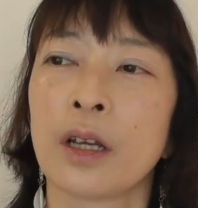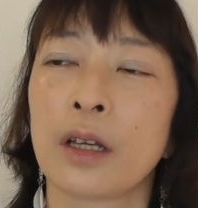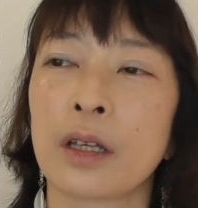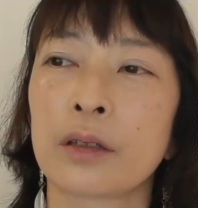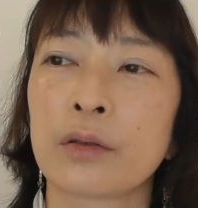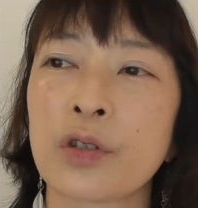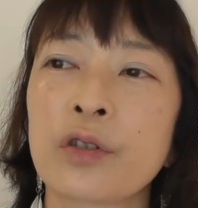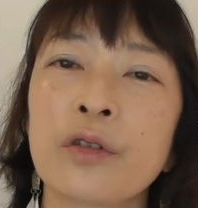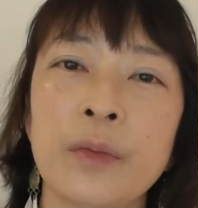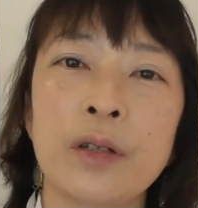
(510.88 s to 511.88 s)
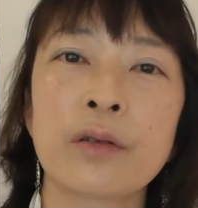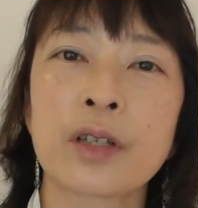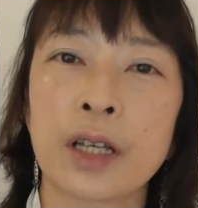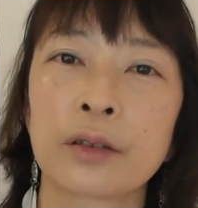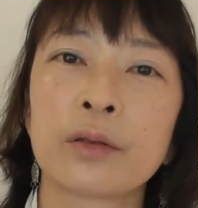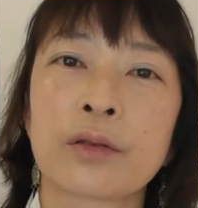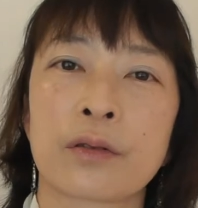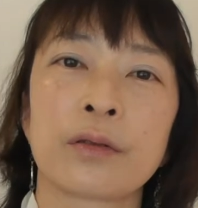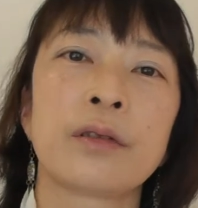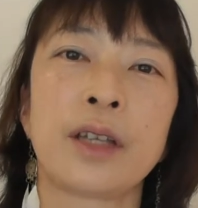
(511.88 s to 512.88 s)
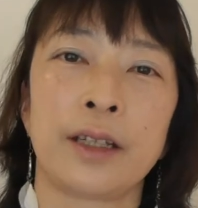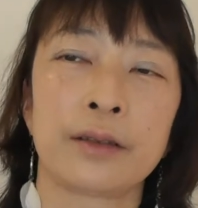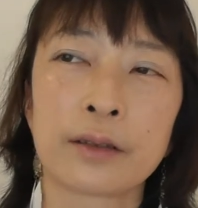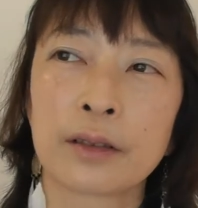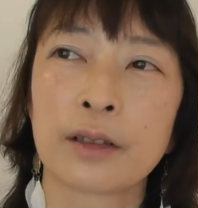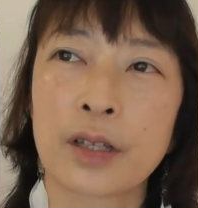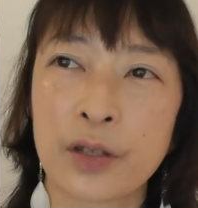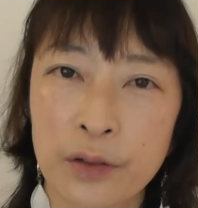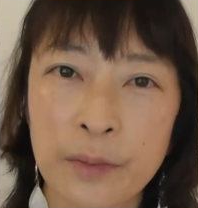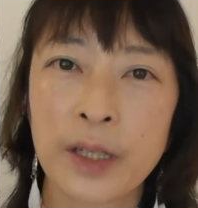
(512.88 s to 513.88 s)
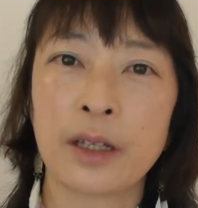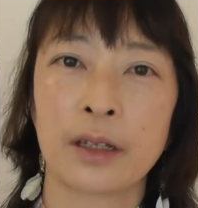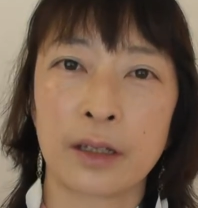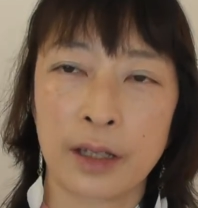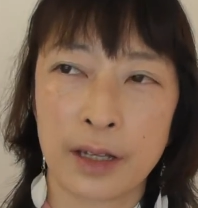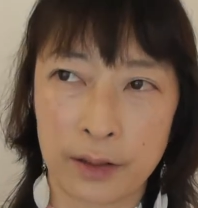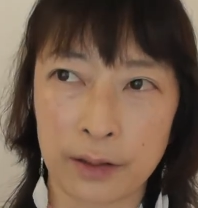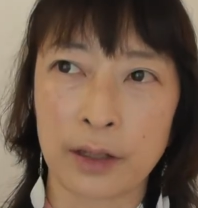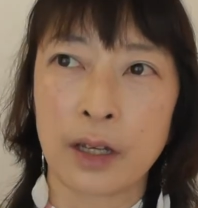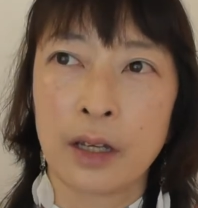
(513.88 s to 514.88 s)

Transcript: えーと、と仕組みをちゃんと作っている。仕組みです。